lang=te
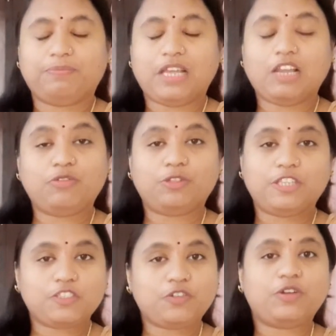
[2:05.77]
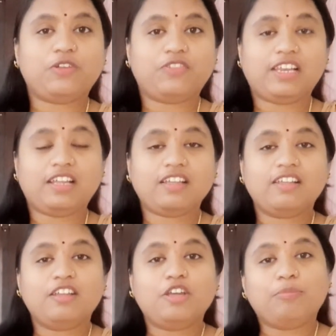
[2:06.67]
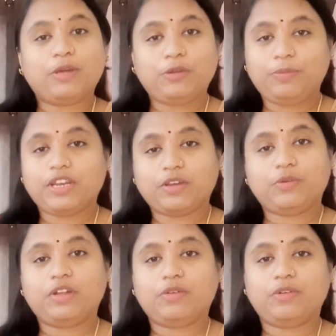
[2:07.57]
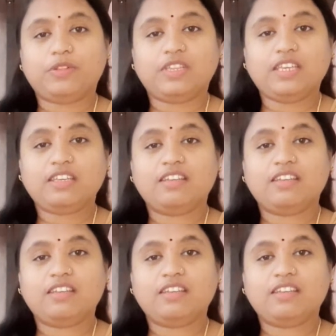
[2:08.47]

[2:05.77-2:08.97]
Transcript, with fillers: అలా ఫుడ్ తీసుకోవడం వల్ల బరువు పెరగకుండా ఉంటుంది